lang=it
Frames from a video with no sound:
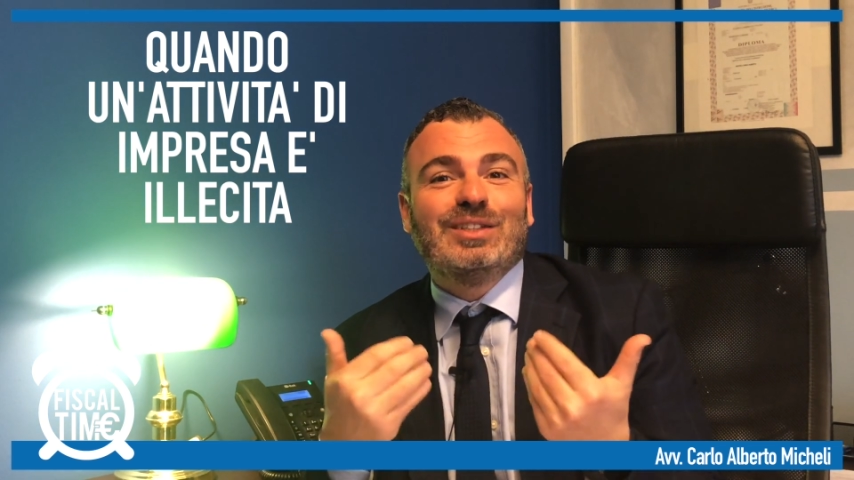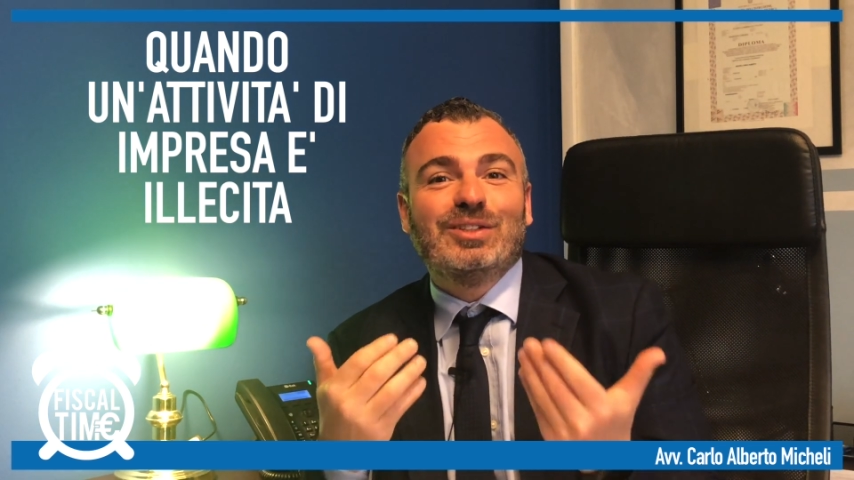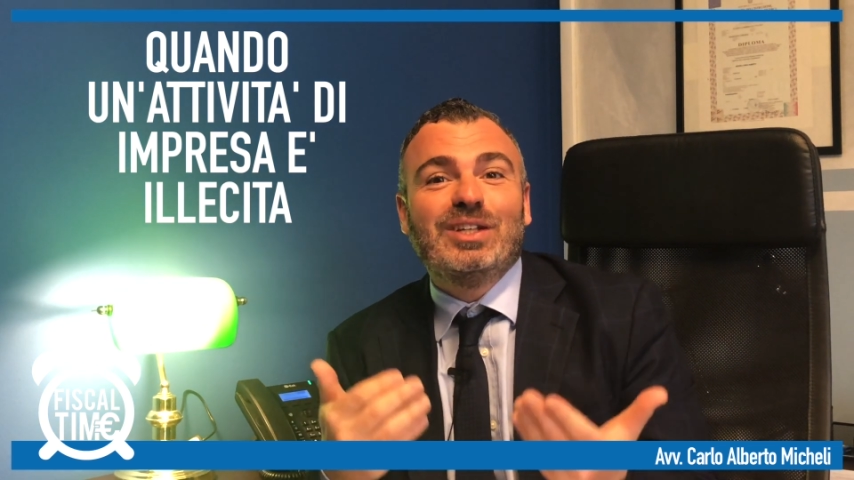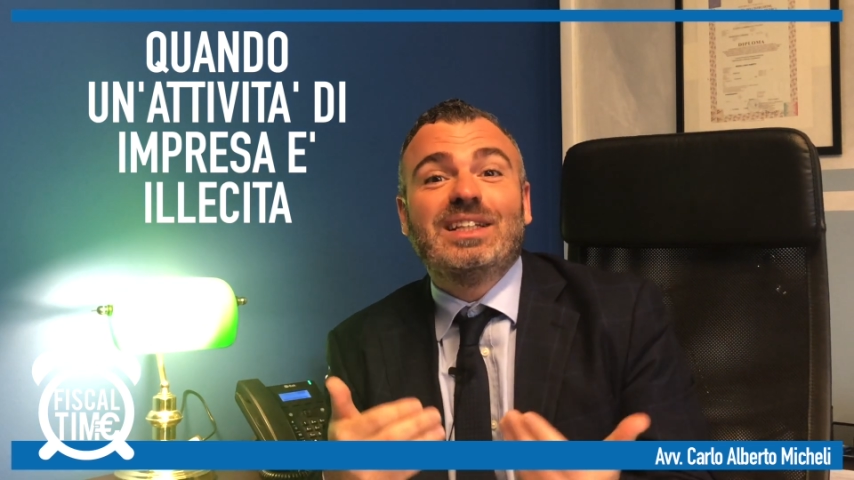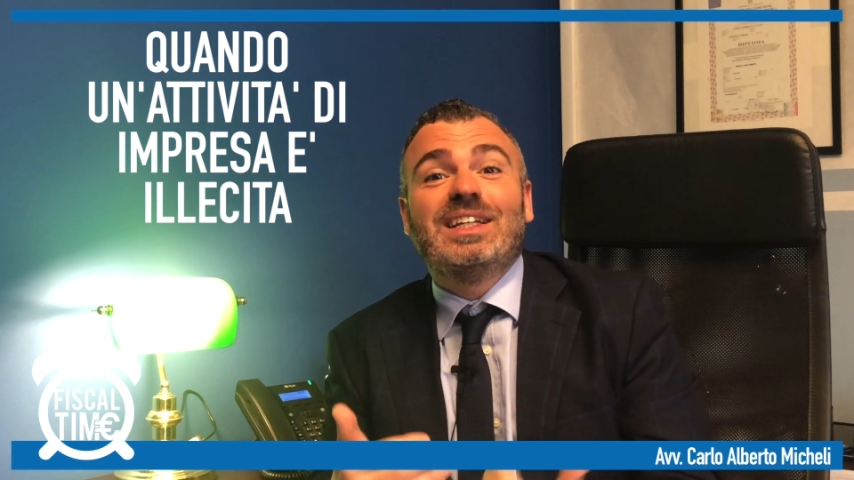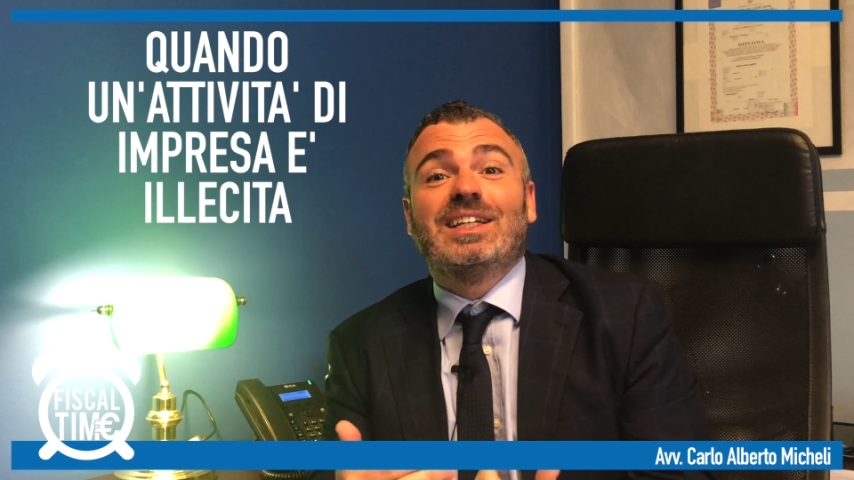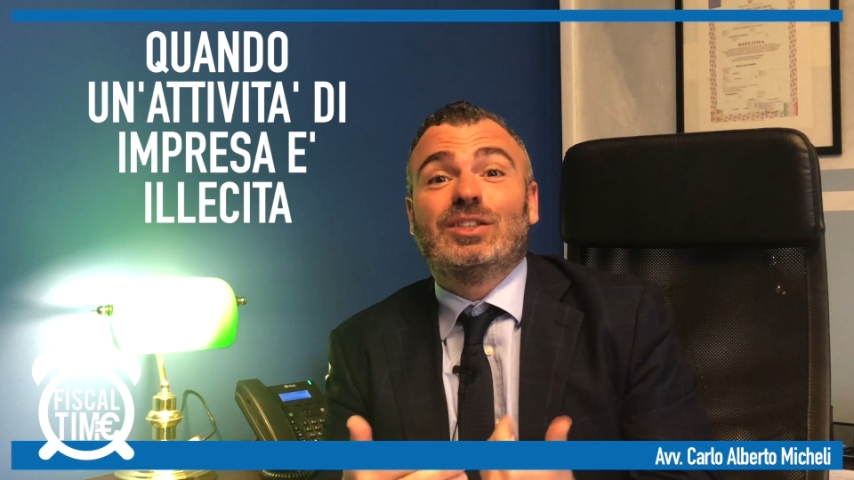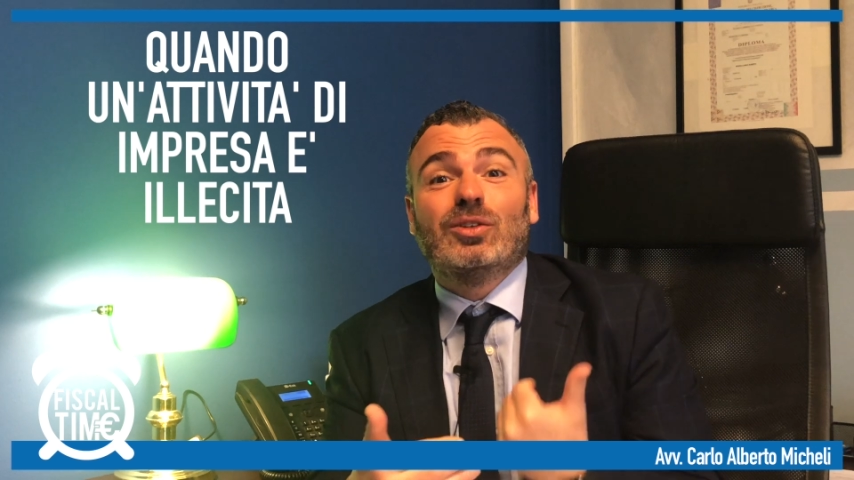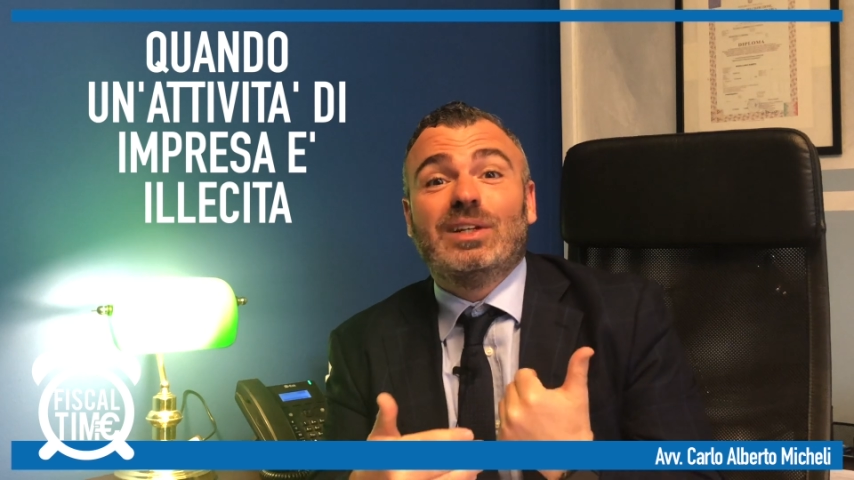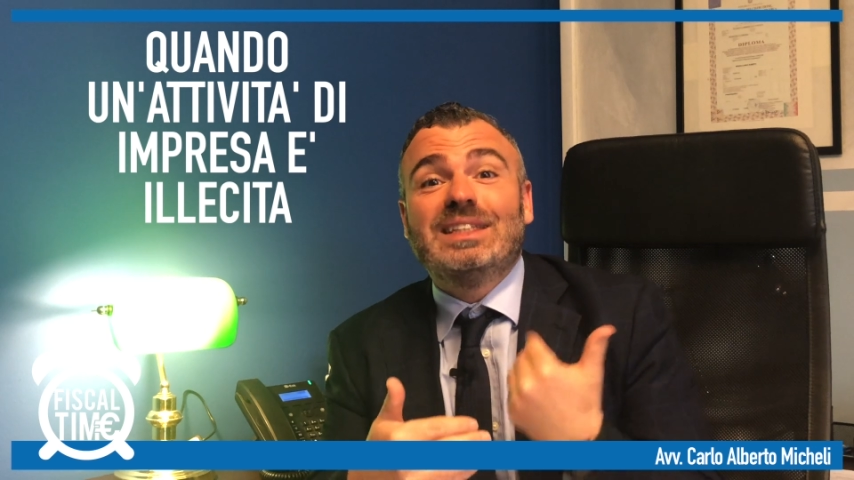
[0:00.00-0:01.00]
i soggetti che
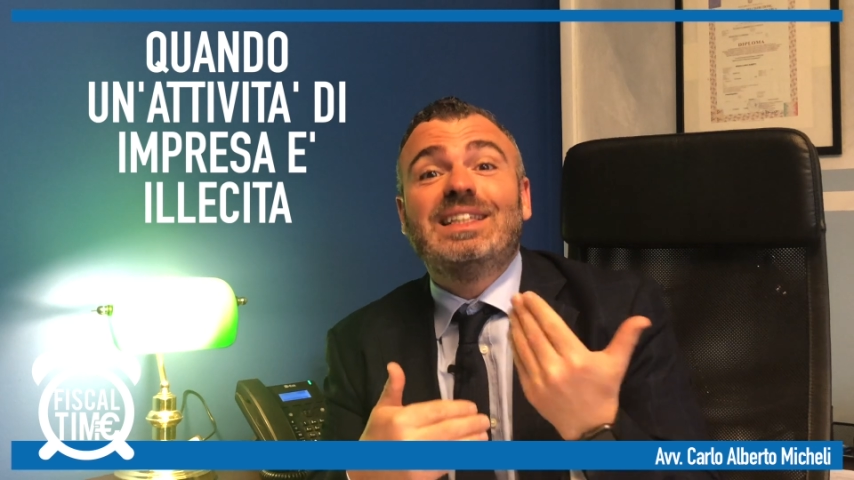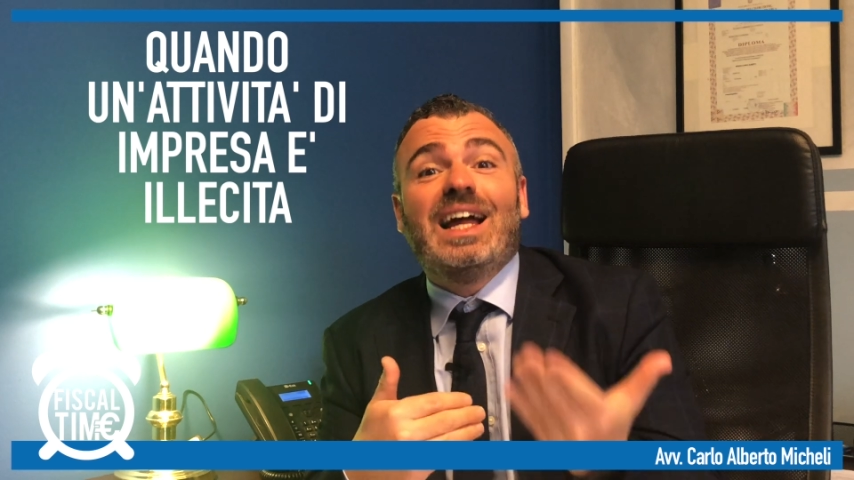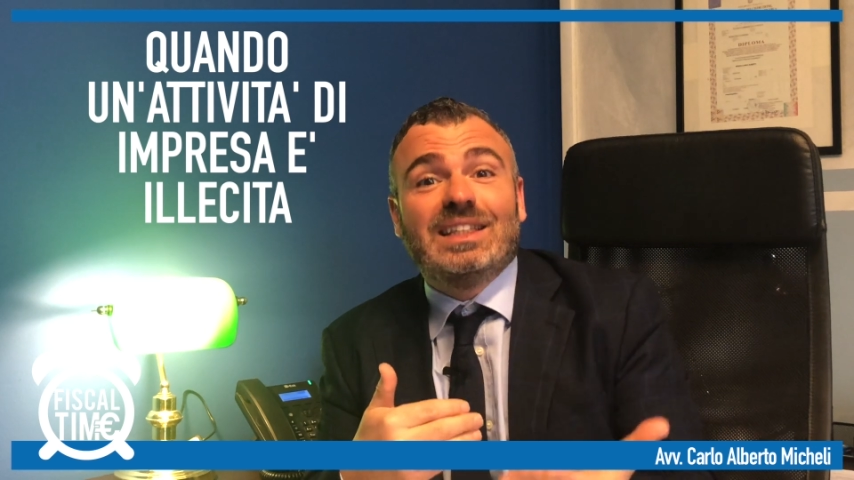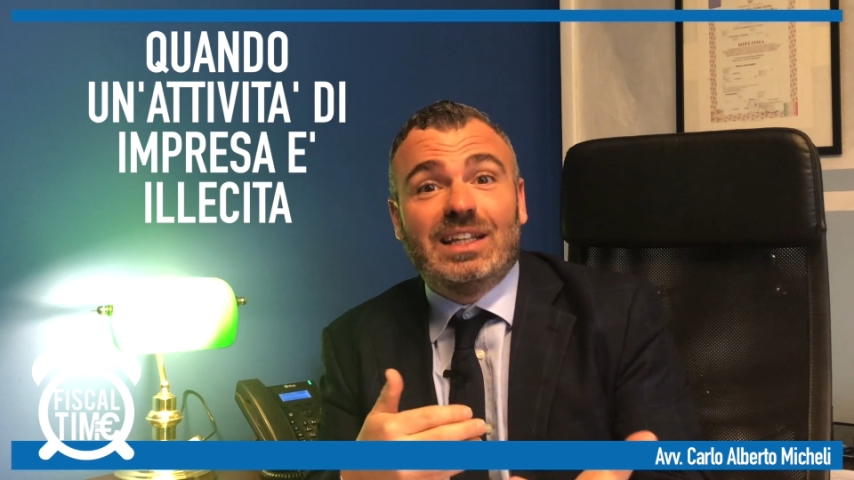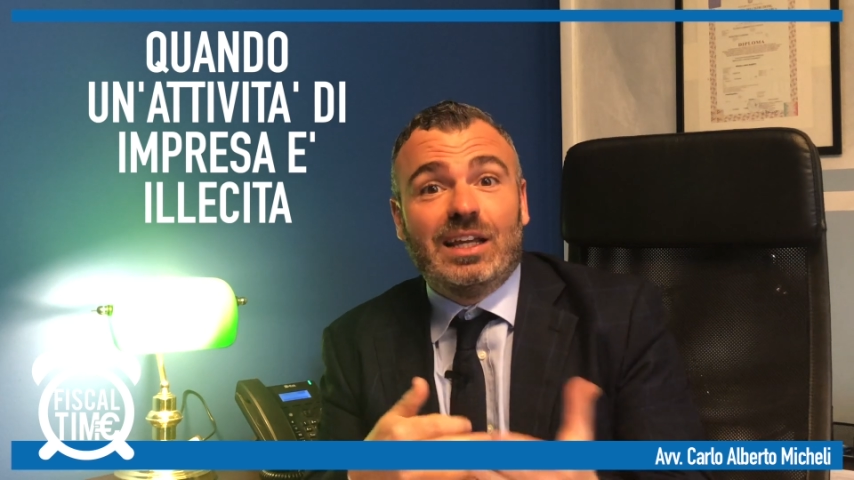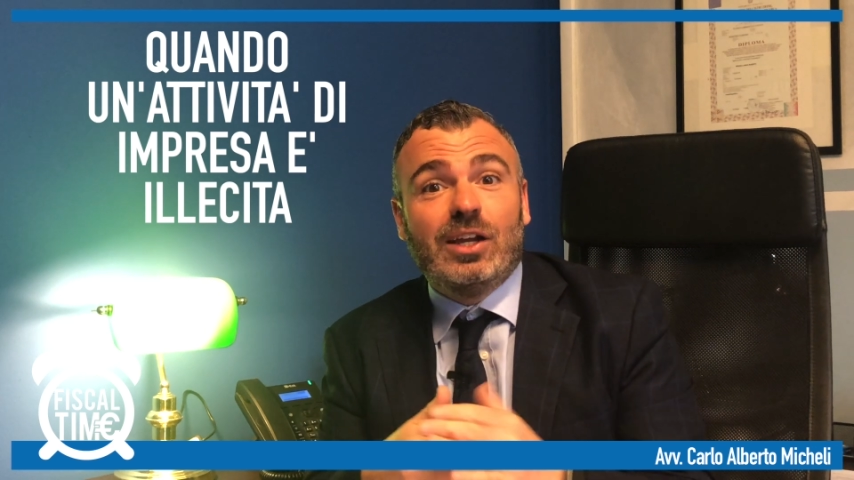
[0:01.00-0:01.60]
sono entrati